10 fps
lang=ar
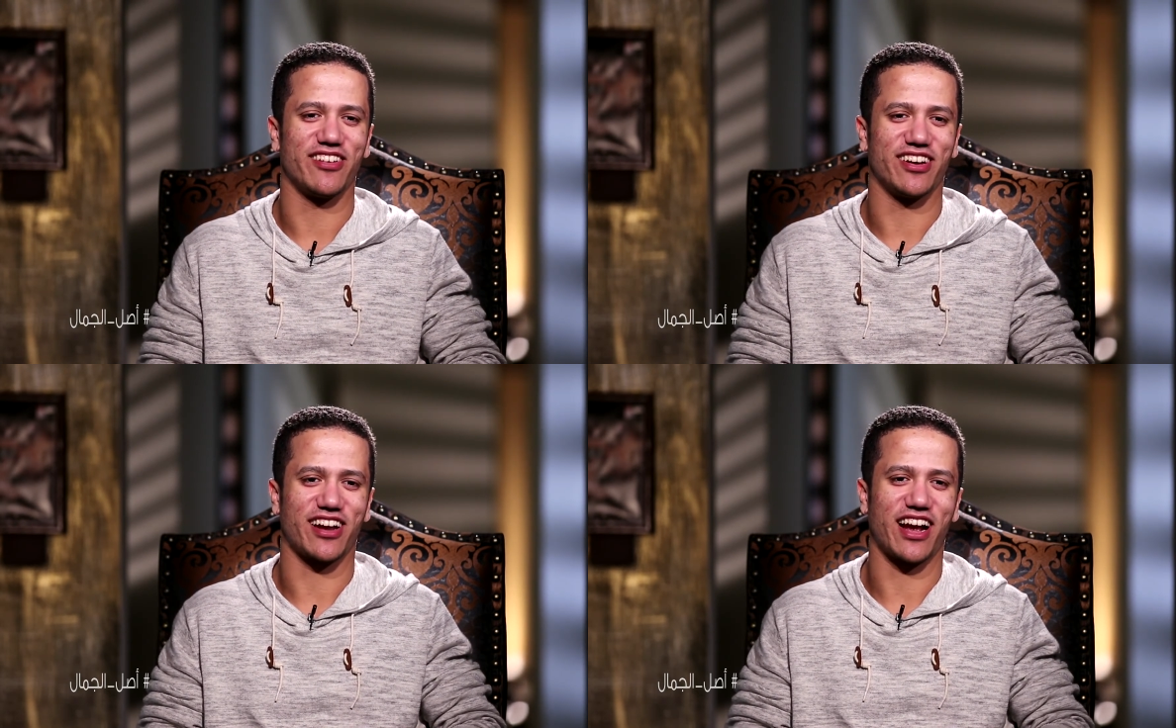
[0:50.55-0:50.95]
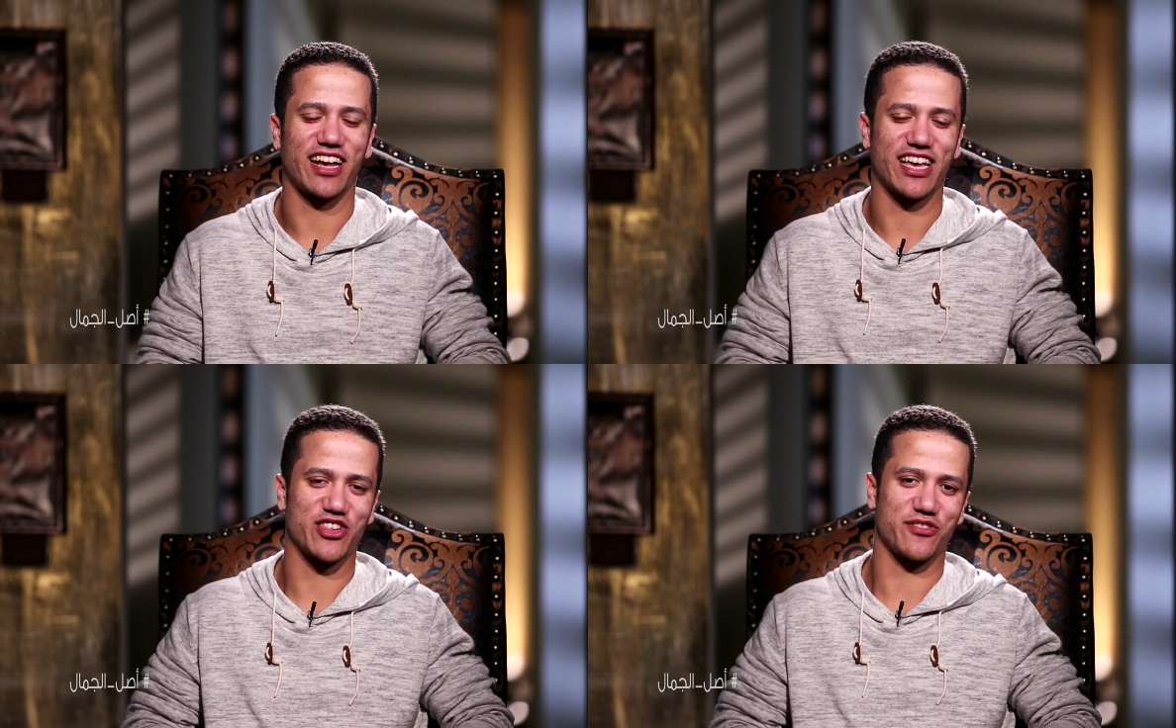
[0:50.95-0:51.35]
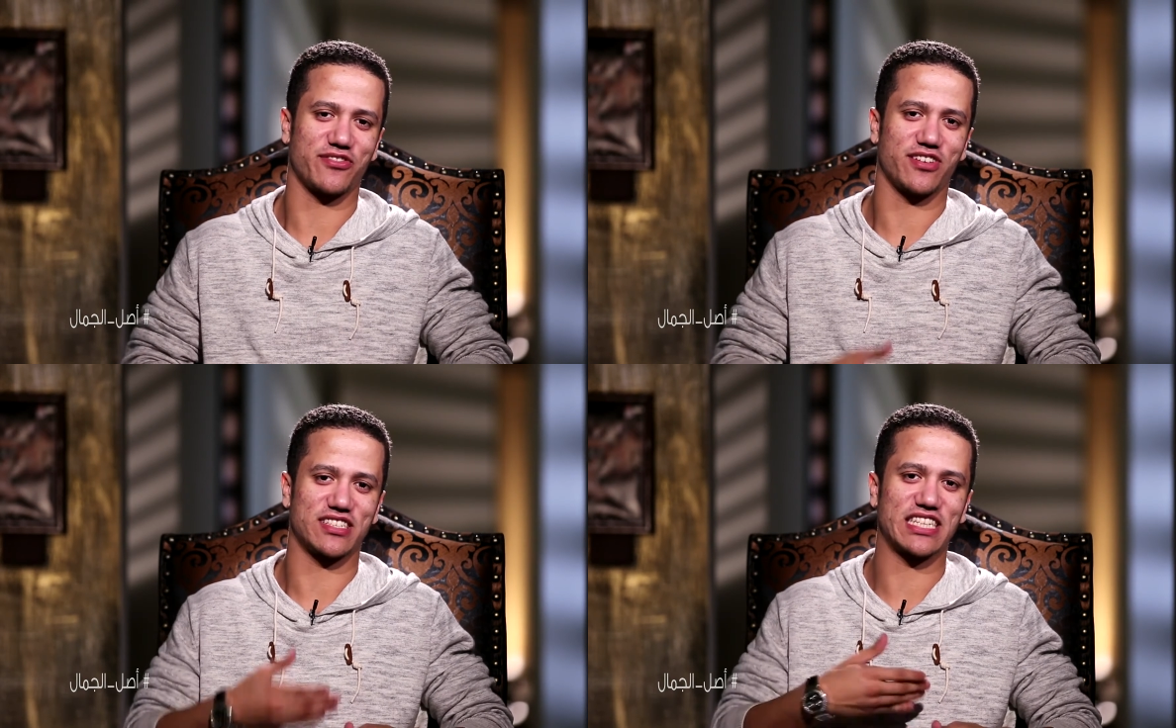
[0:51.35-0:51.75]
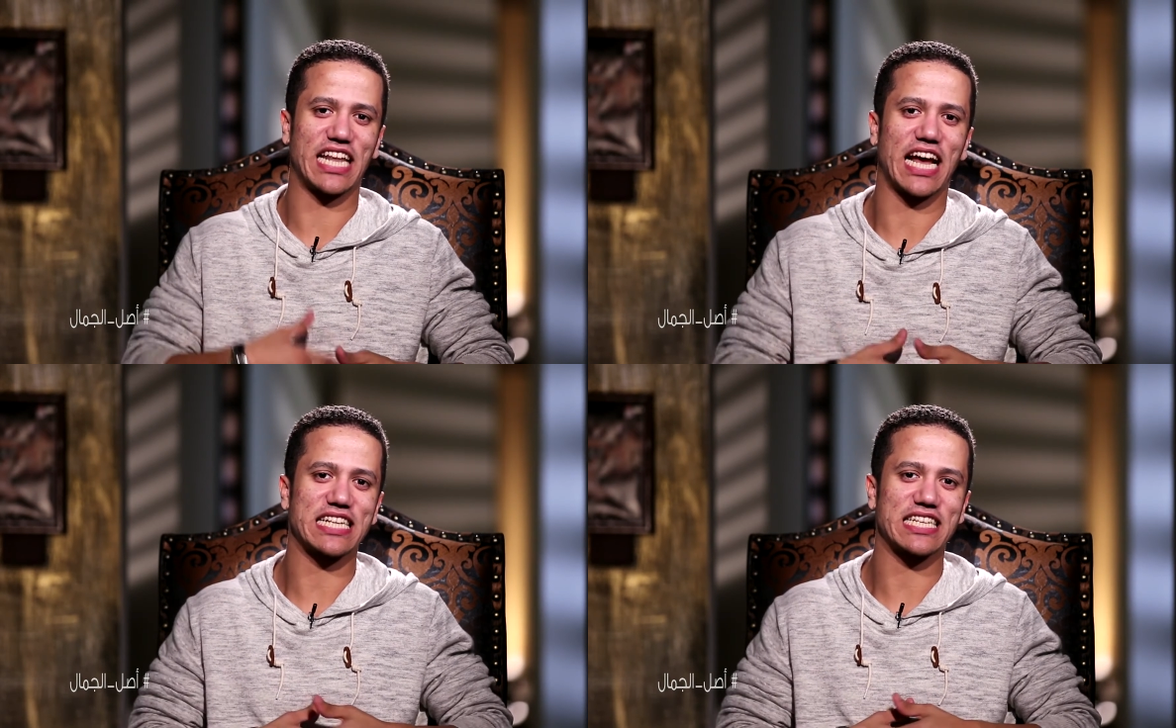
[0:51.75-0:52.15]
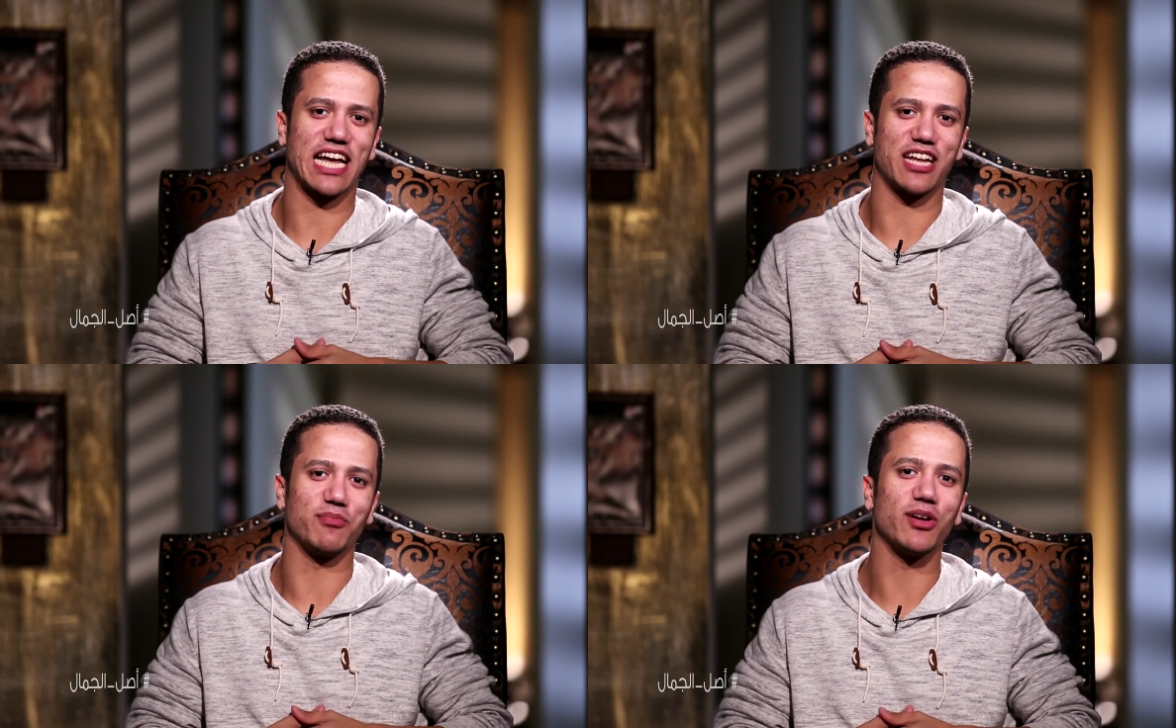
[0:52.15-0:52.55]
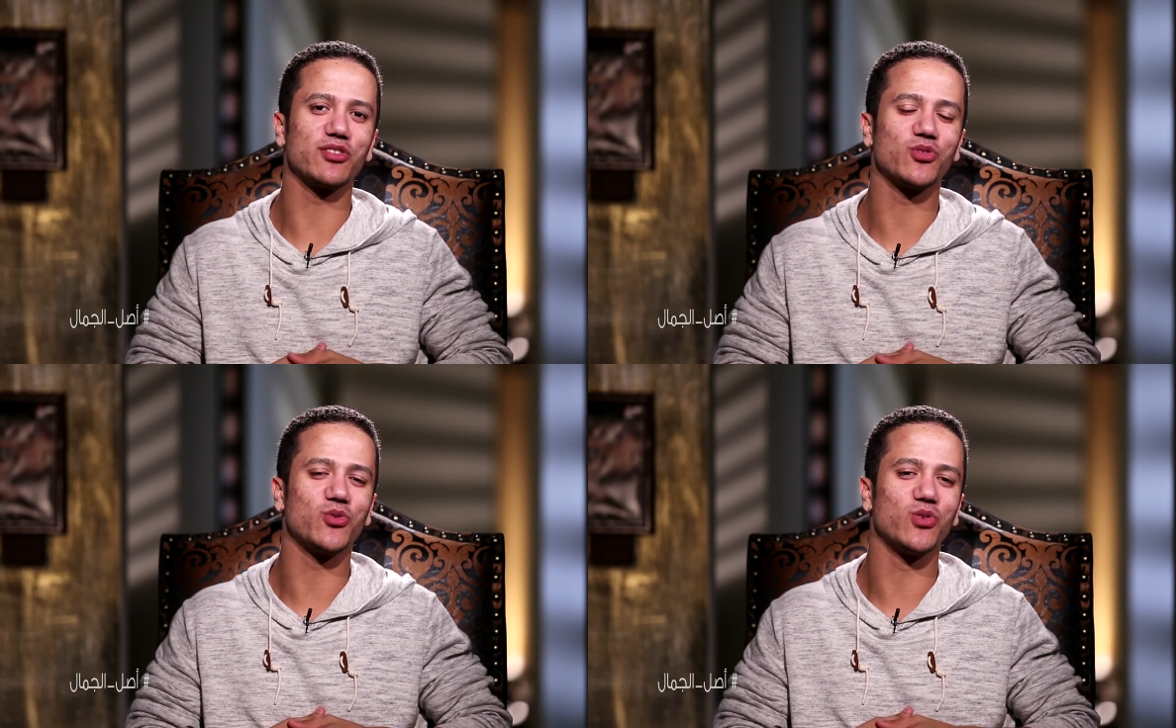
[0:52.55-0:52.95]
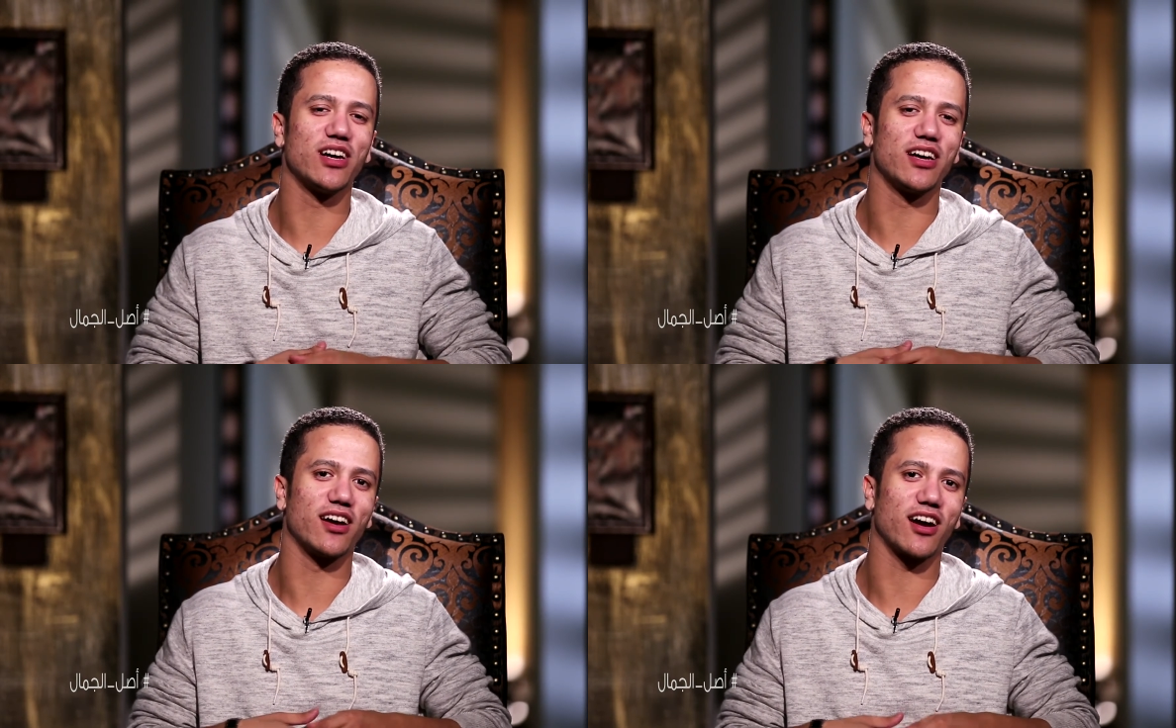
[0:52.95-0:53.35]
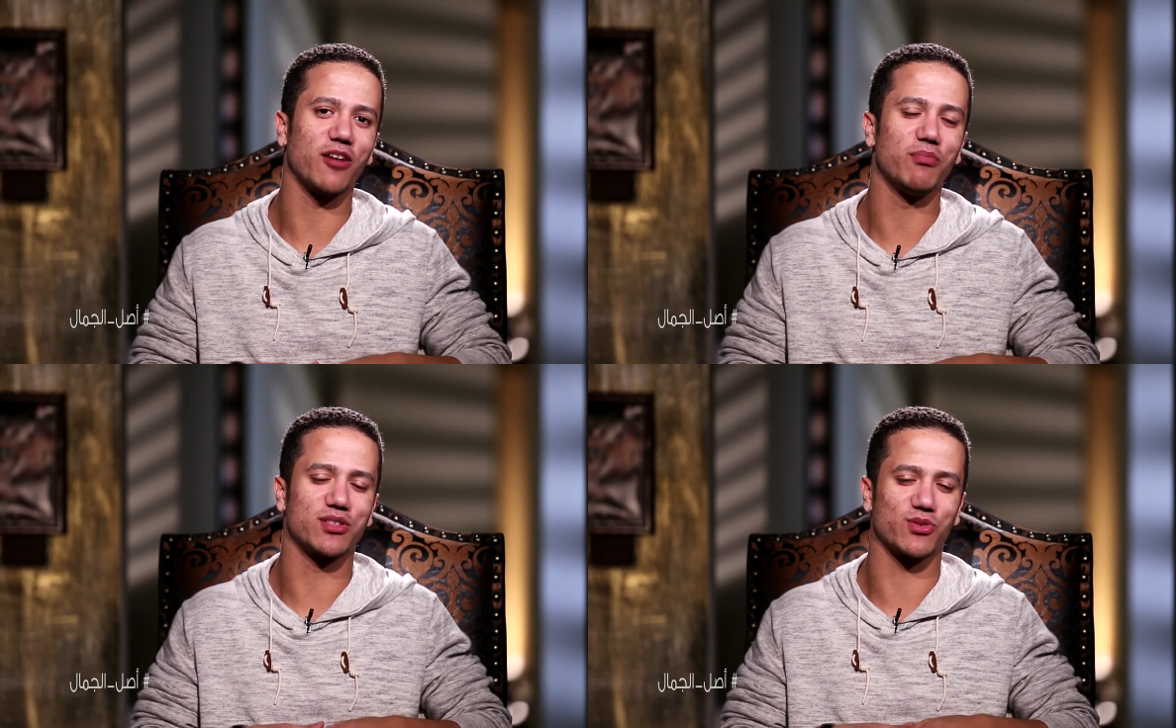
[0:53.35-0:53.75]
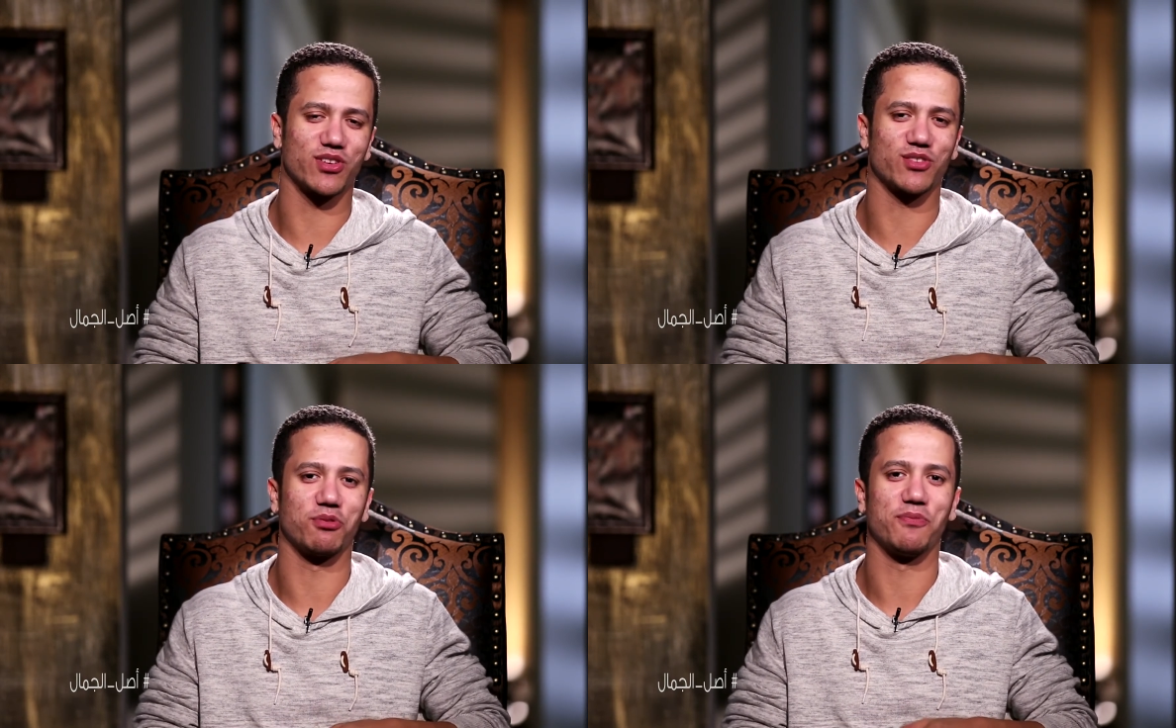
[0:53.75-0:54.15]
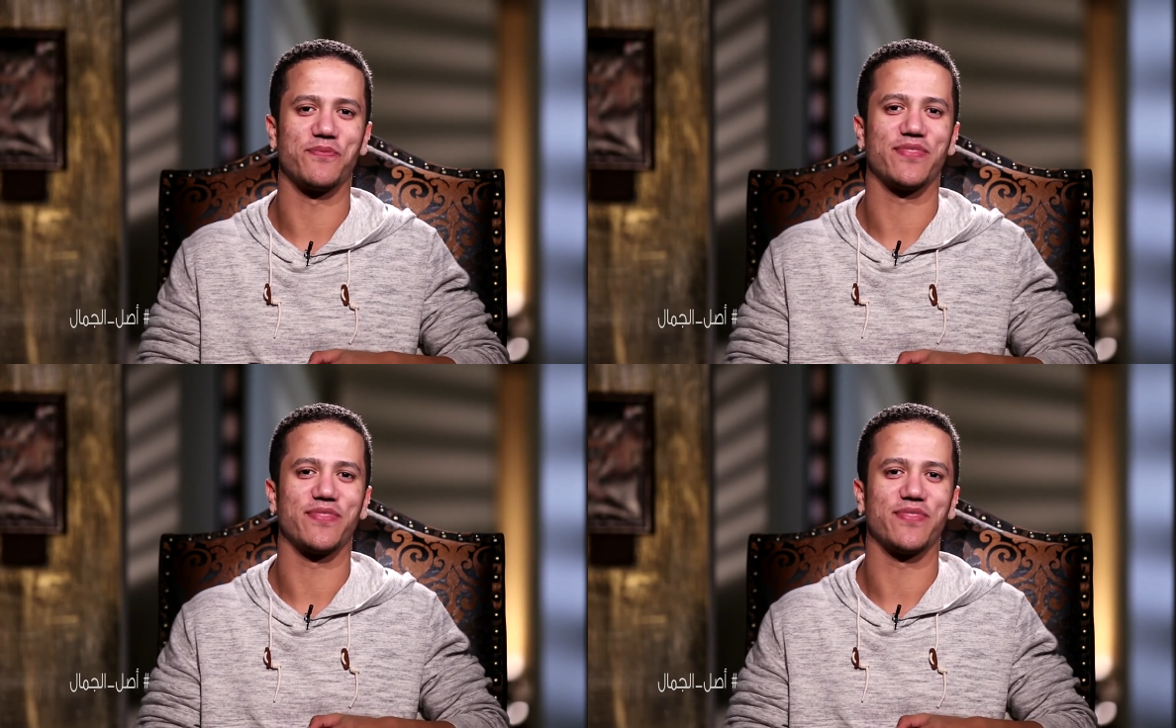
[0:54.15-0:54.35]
فراح كشف سيدنا الحسن عن بطنه وقبل سرته